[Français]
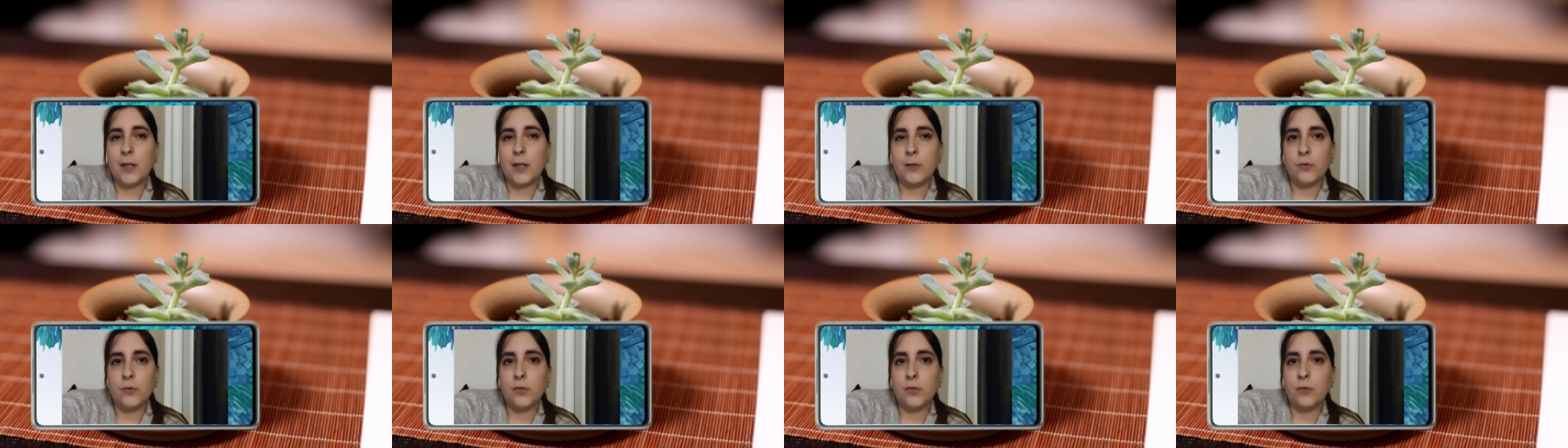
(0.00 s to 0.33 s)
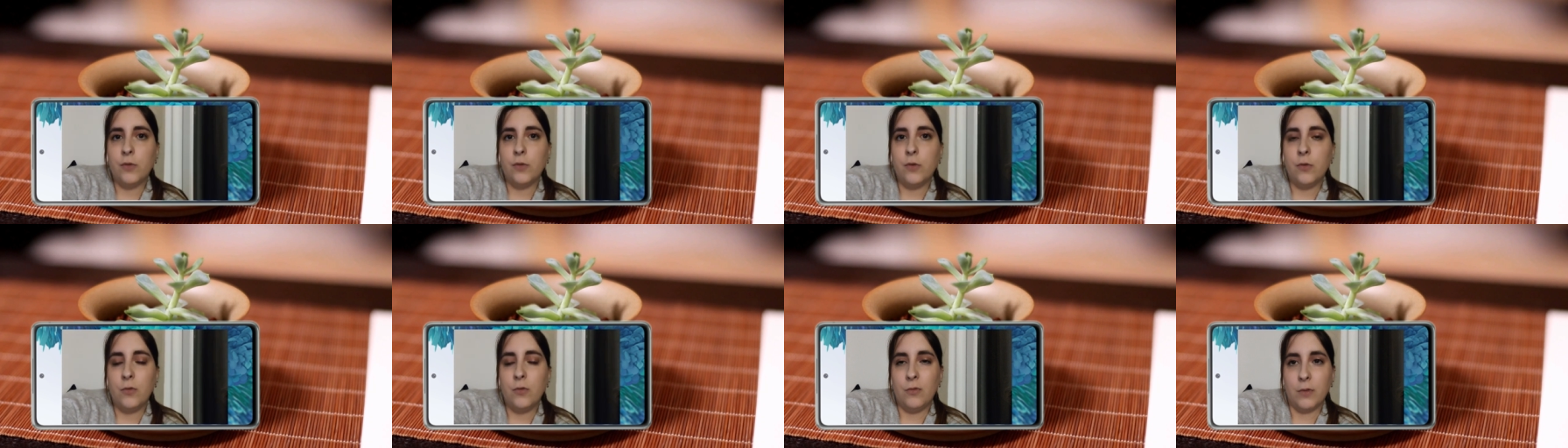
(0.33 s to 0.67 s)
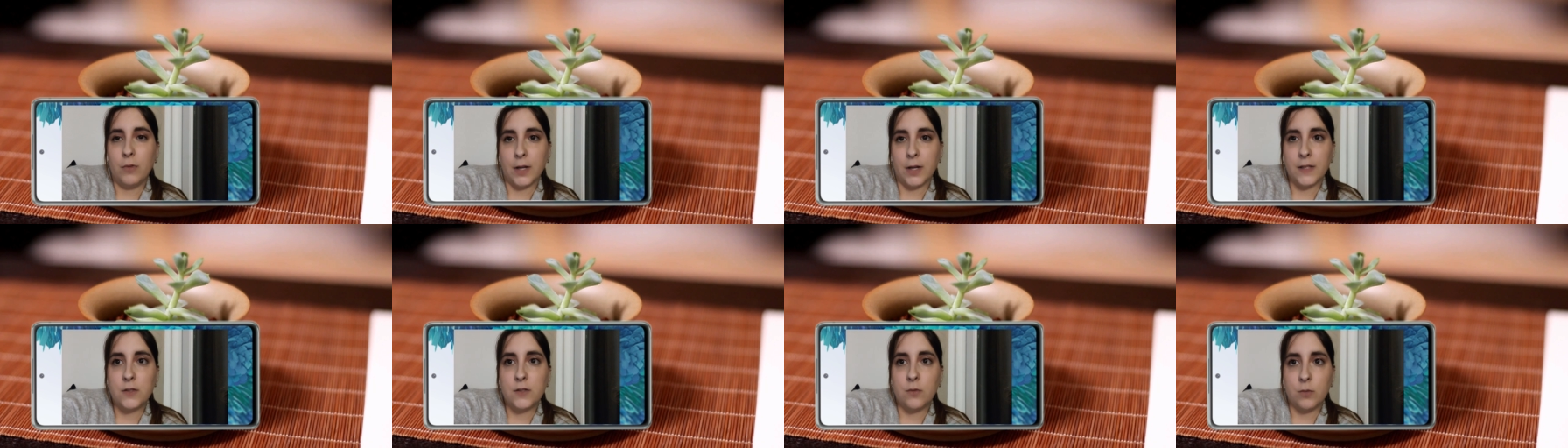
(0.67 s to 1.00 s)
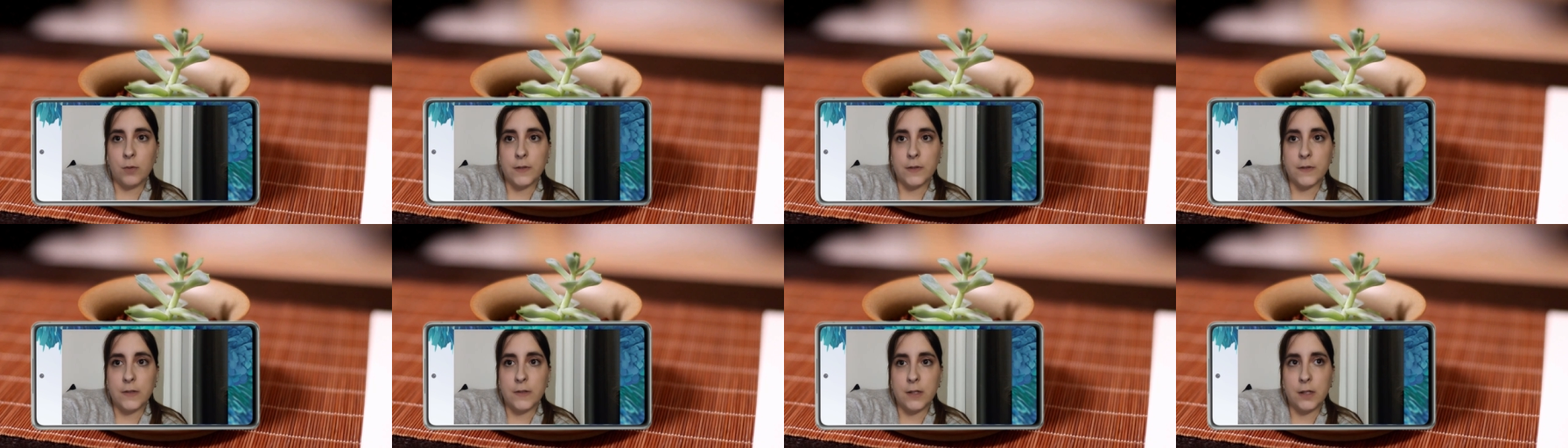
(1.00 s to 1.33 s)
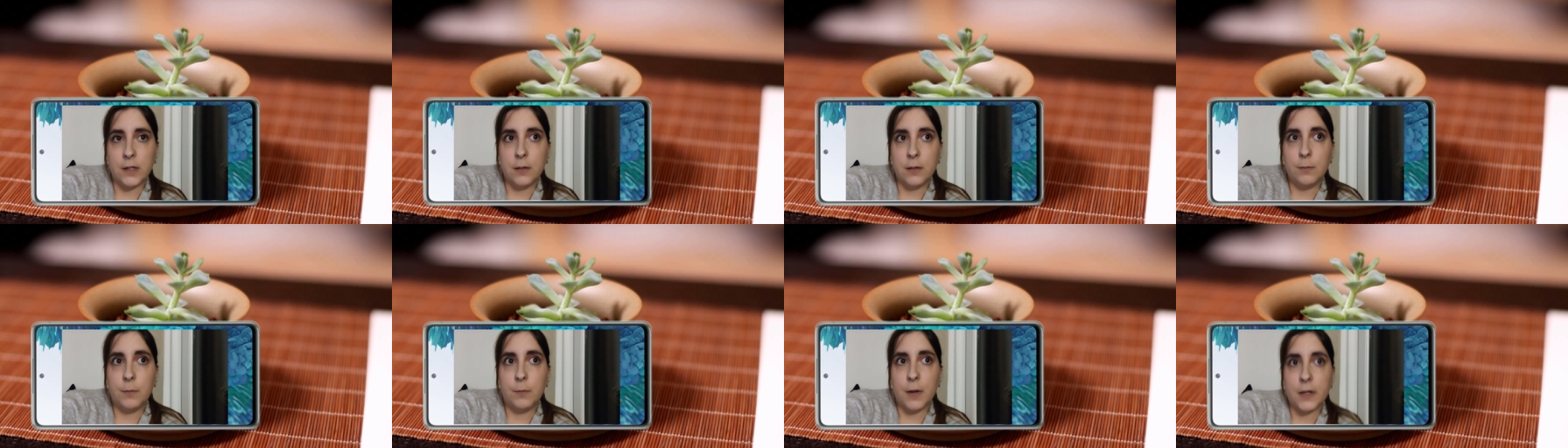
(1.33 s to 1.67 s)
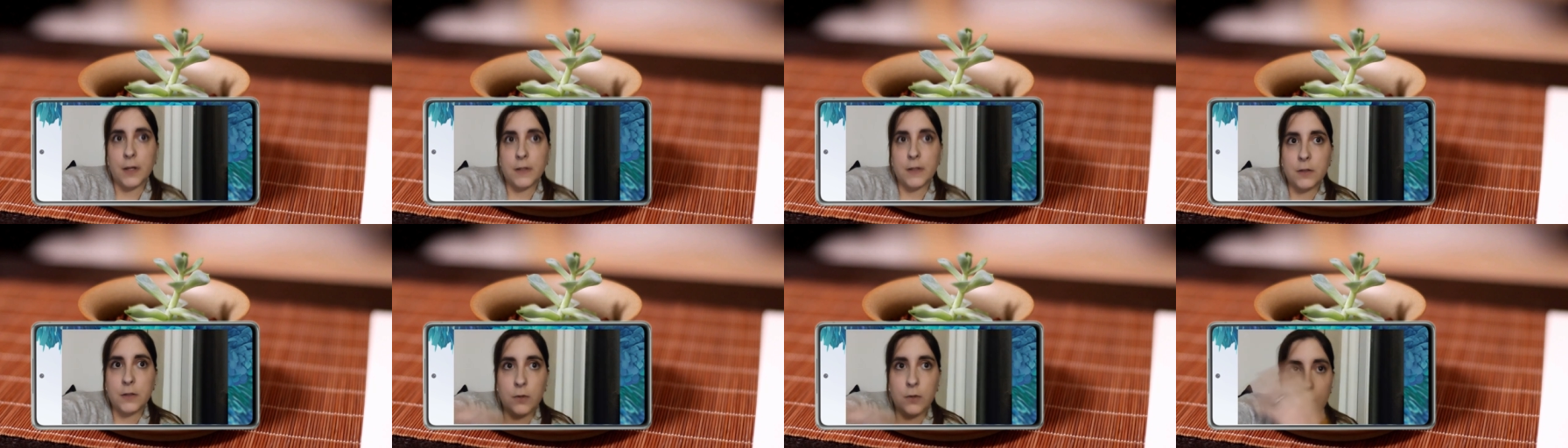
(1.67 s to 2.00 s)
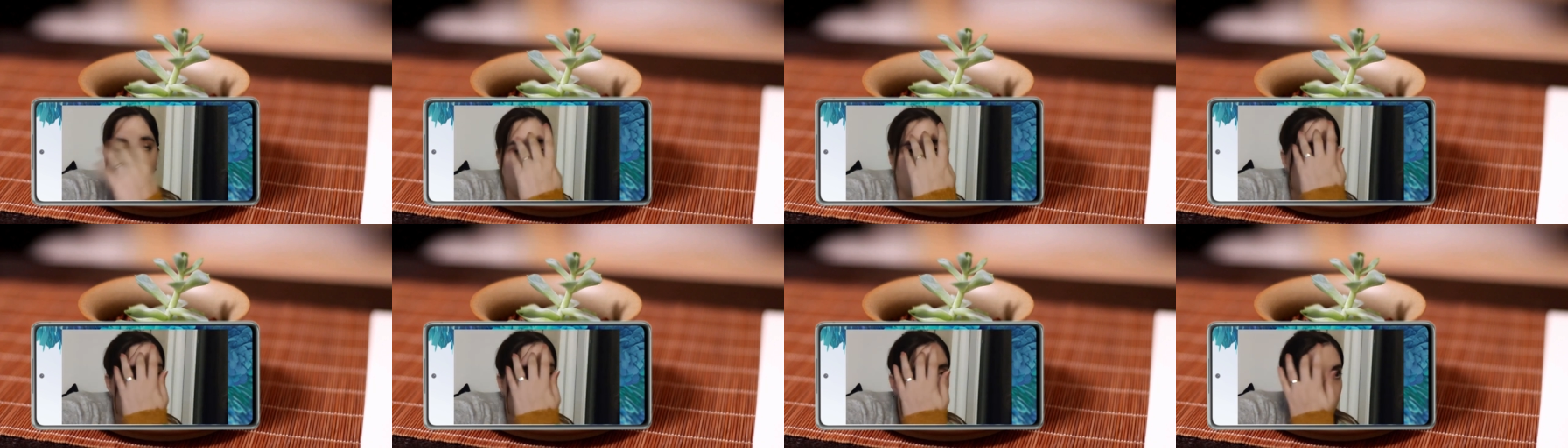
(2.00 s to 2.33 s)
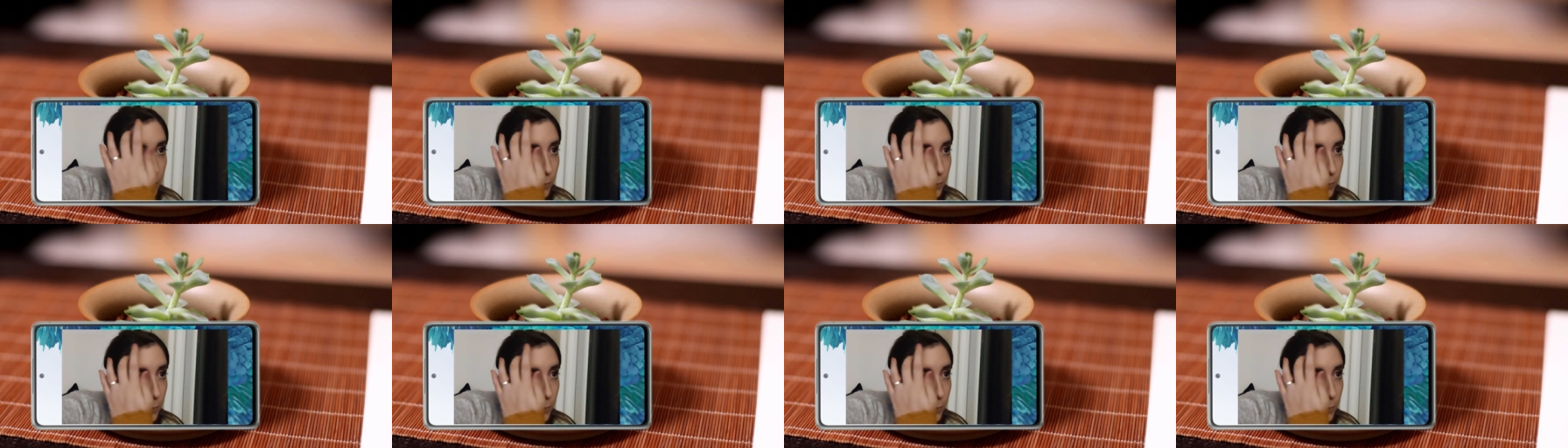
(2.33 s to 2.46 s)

Souvent, on reste coincé parce que ben,